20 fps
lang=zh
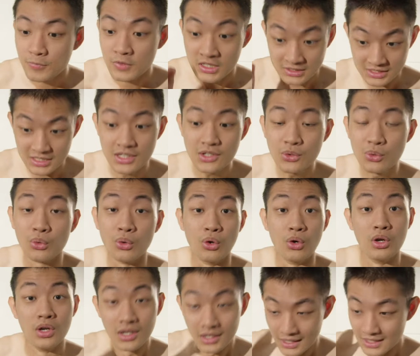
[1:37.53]
结果
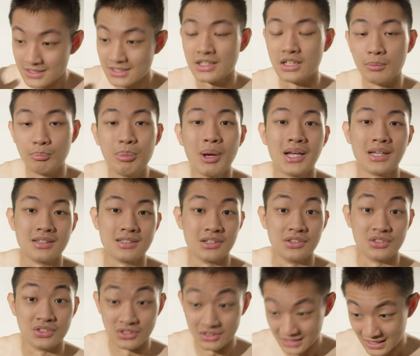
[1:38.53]
他设了半个小
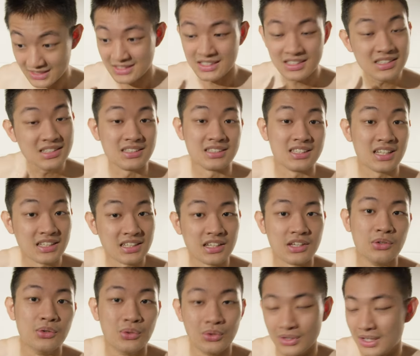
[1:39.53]
时，他真的在
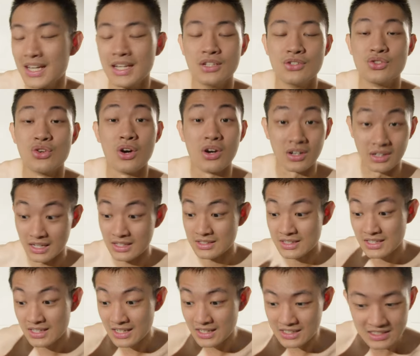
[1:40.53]
给我赖床，他在
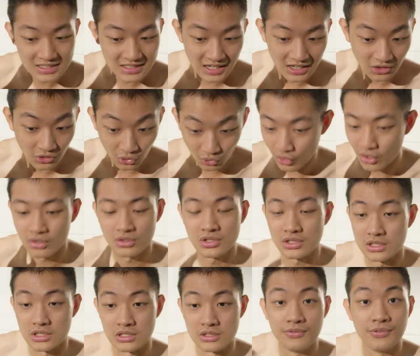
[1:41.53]
那里想了快要
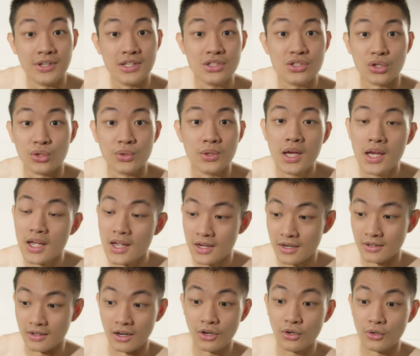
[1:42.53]
十分钟，
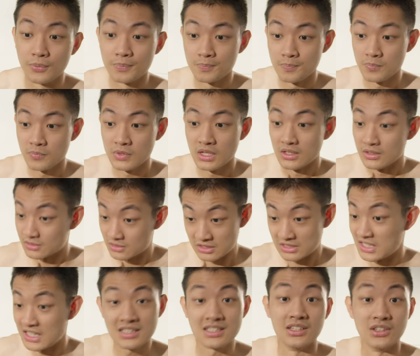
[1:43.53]
然后。
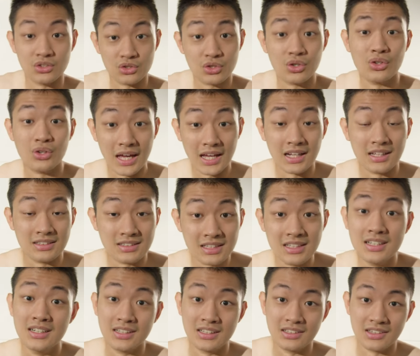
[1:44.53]
接着就来了
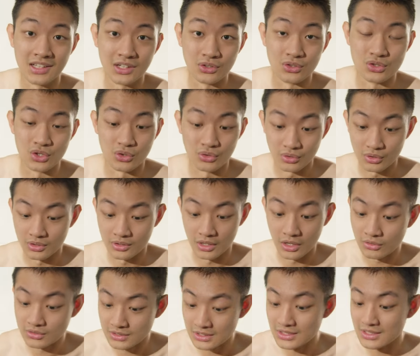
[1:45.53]
第二个闹钟，然
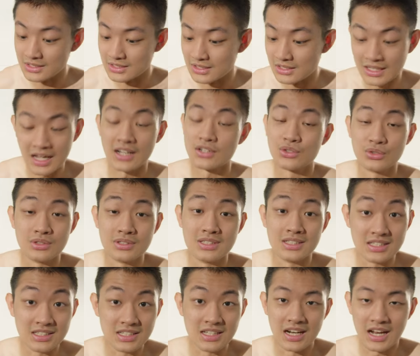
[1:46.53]
后真的是他就是
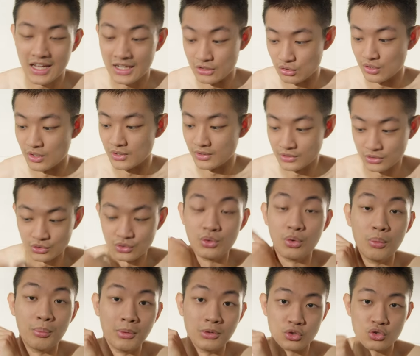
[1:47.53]
一直赖床，所以我
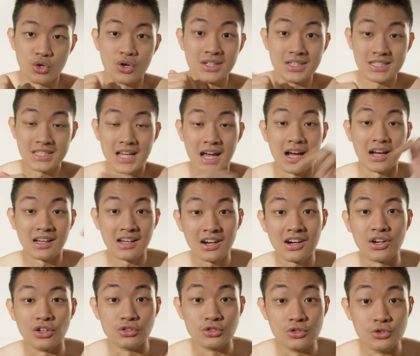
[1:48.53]
们床下刚
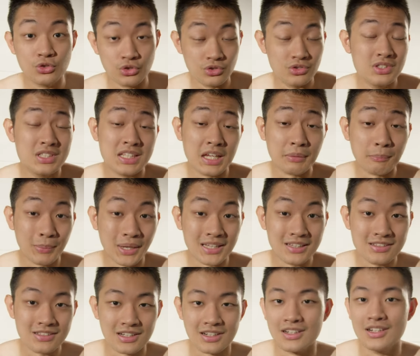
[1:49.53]
好是执行班
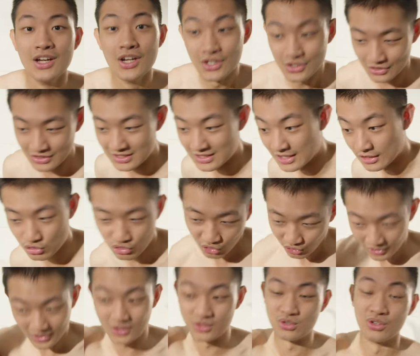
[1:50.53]
长，就直接
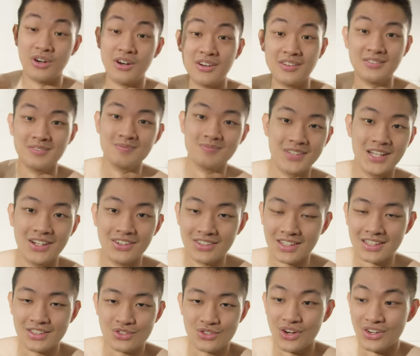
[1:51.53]
踹床，然后那
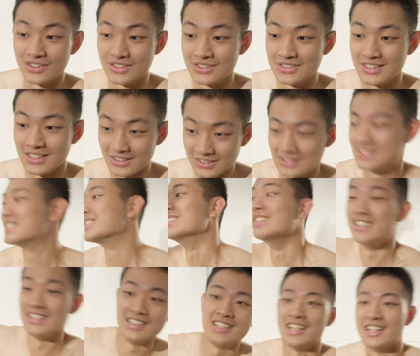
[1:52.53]
个床就这样震
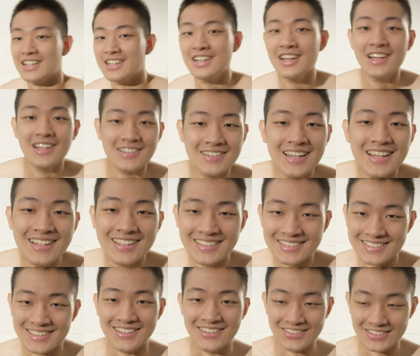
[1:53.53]
一下，
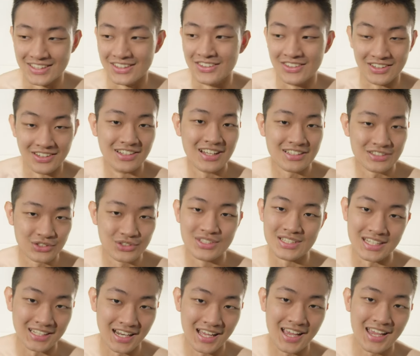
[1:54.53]
超好笑。然后他就
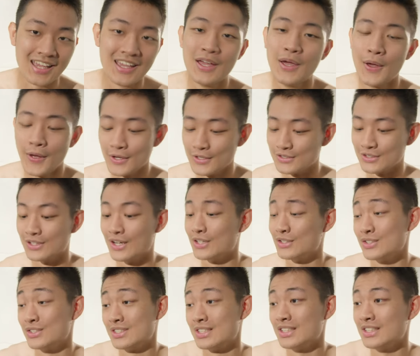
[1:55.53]
醒来，对，他
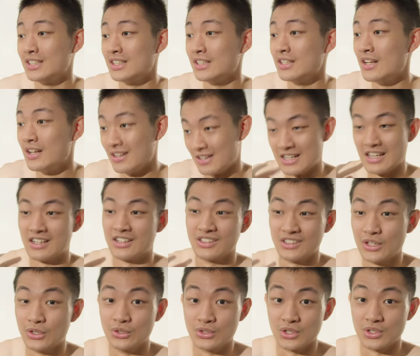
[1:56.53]
就设了两个
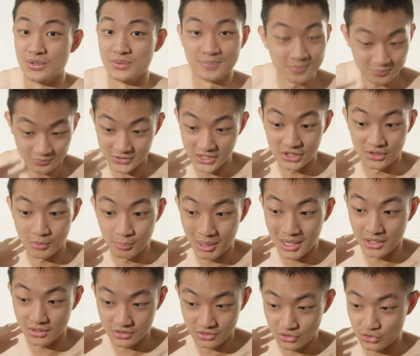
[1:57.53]
闹钟，然后
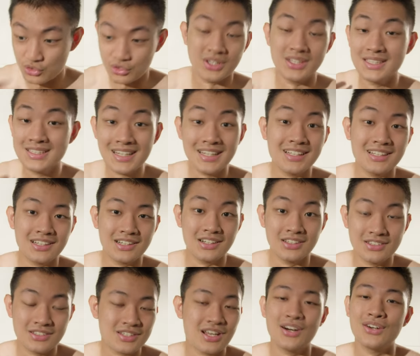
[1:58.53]
把全寝的
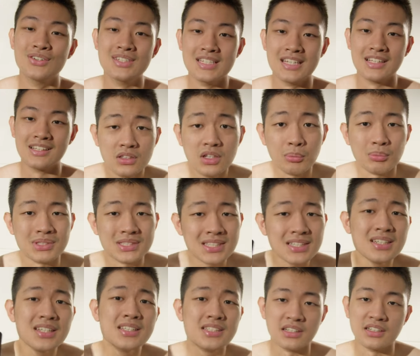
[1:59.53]
人吵醒。那我们这
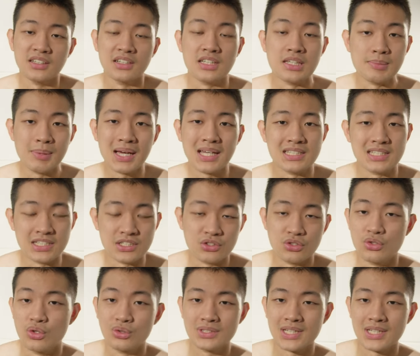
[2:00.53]
一整个礼拜其实都